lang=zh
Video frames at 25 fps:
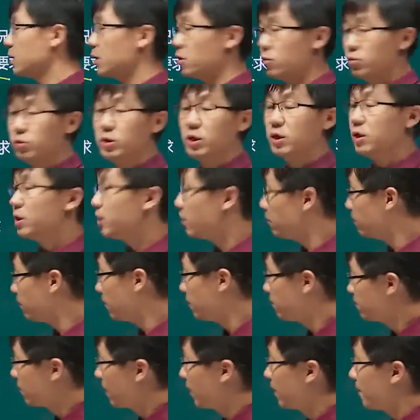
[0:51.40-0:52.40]
流程和
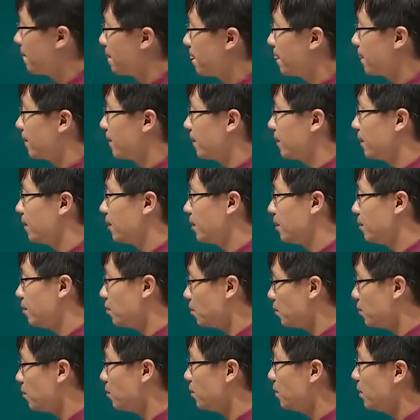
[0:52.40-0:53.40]
方法啊；
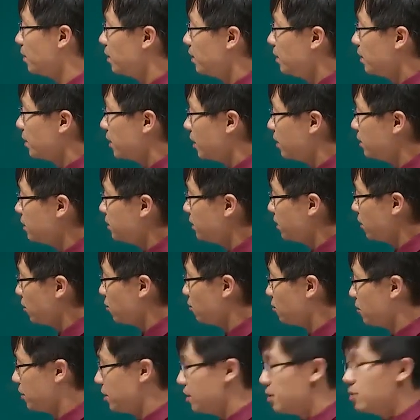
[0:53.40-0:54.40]
五，了解
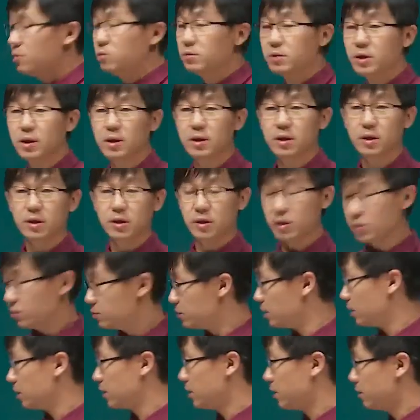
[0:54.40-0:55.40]
回购的流
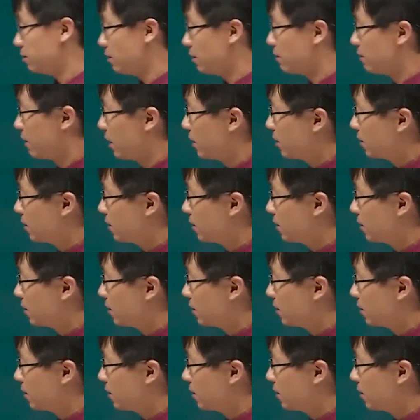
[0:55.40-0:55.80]
程和方法